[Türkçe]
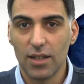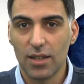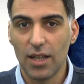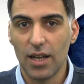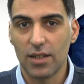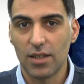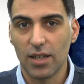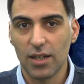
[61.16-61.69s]

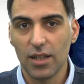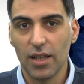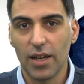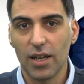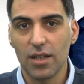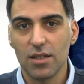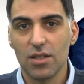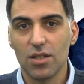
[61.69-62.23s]
kilitler
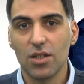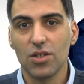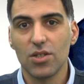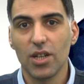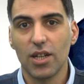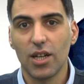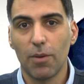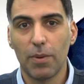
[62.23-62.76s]
takılarak
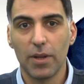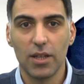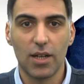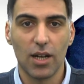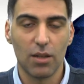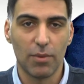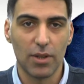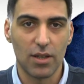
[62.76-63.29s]
sıkıca kapalı
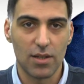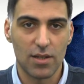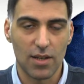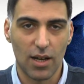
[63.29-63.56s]
kalmaları